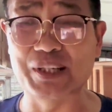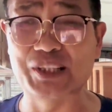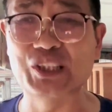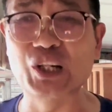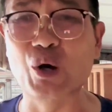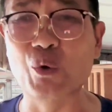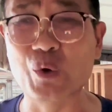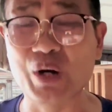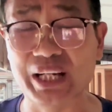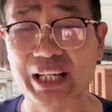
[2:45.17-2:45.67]
叫
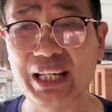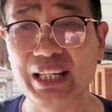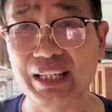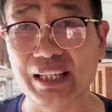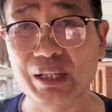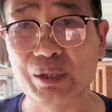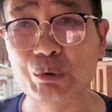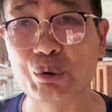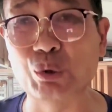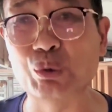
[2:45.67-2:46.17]
我给你
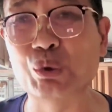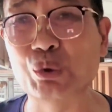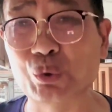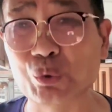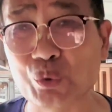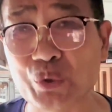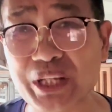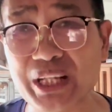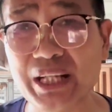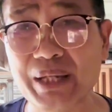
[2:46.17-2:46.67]
出出
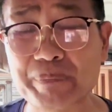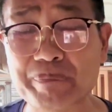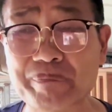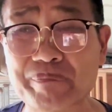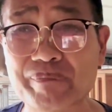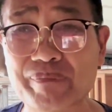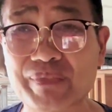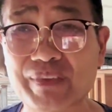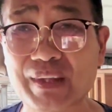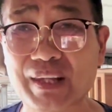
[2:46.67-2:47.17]
主意。
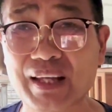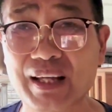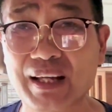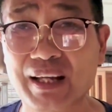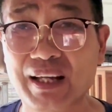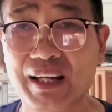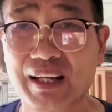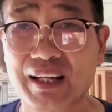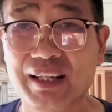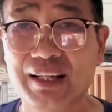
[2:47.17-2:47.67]

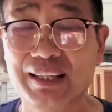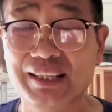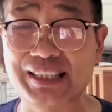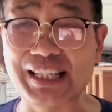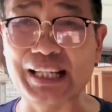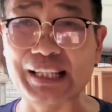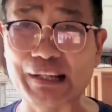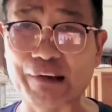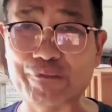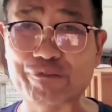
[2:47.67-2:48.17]

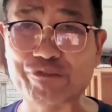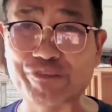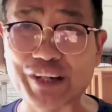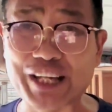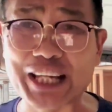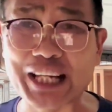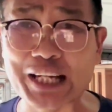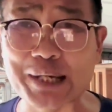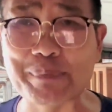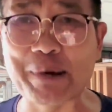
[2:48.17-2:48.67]
现在
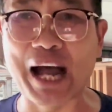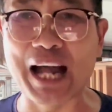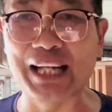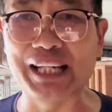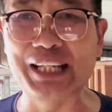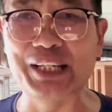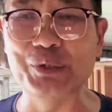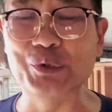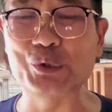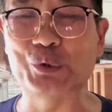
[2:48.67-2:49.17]
飞了吧，
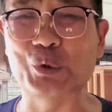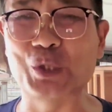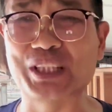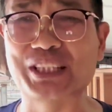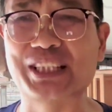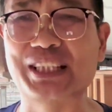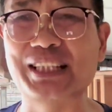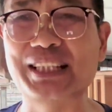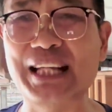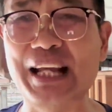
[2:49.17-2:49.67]
你又说
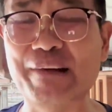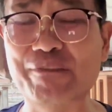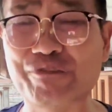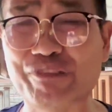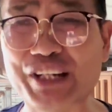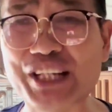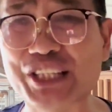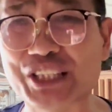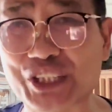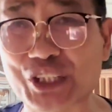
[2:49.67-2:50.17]
时间
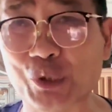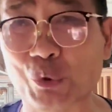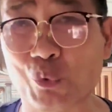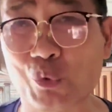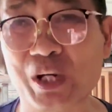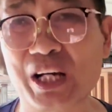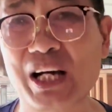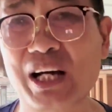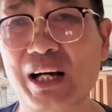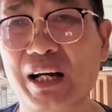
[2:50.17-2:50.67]
飞久
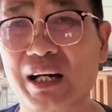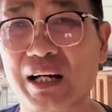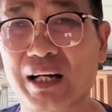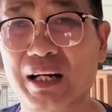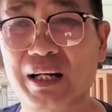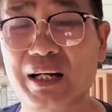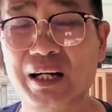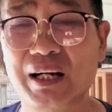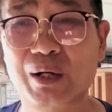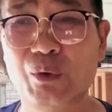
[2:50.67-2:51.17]
了，
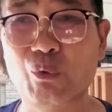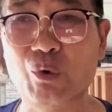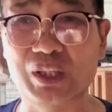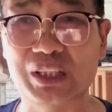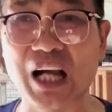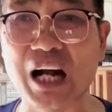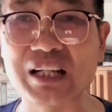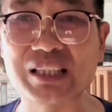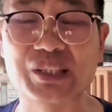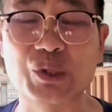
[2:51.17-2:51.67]
我
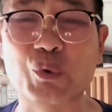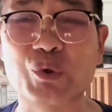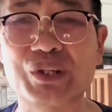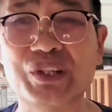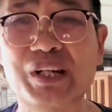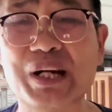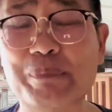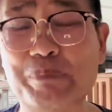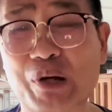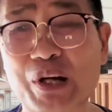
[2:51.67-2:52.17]
当时我就
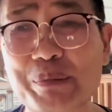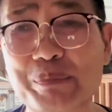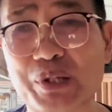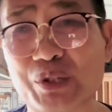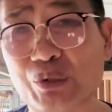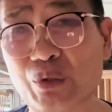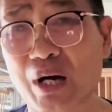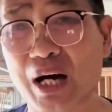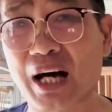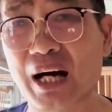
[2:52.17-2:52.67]
跟朋友们
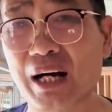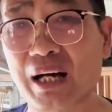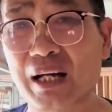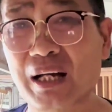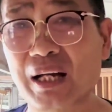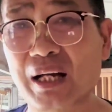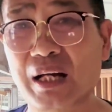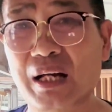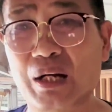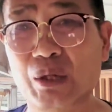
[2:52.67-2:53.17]
说啊，
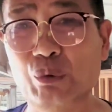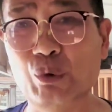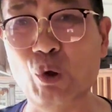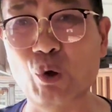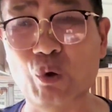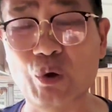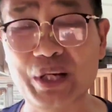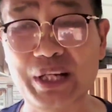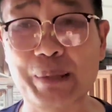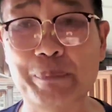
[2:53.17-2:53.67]
如
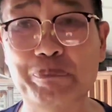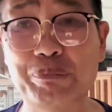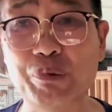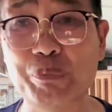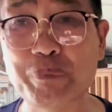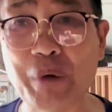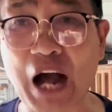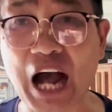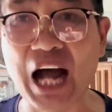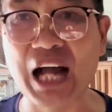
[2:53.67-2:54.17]
果你不
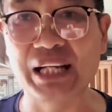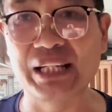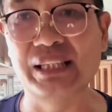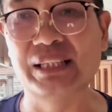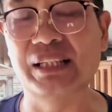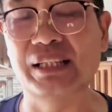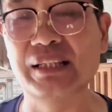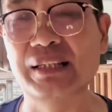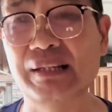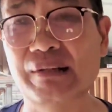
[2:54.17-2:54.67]
怕你
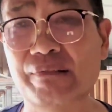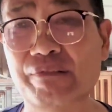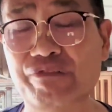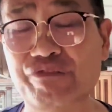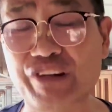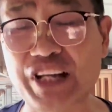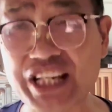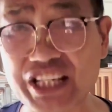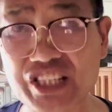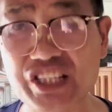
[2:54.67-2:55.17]
的鸽子
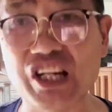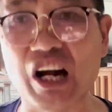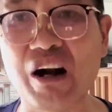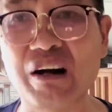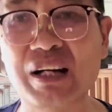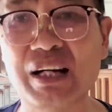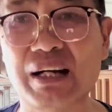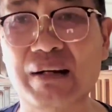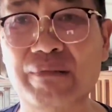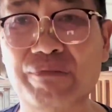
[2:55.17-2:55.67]
飞伤
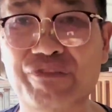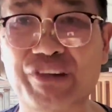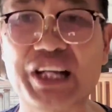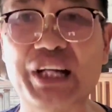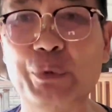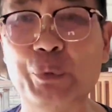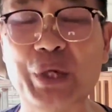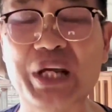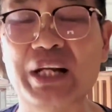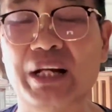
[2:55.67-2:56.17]
了、飞
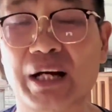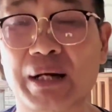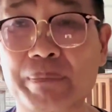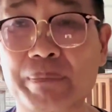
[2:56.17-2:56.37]
累了。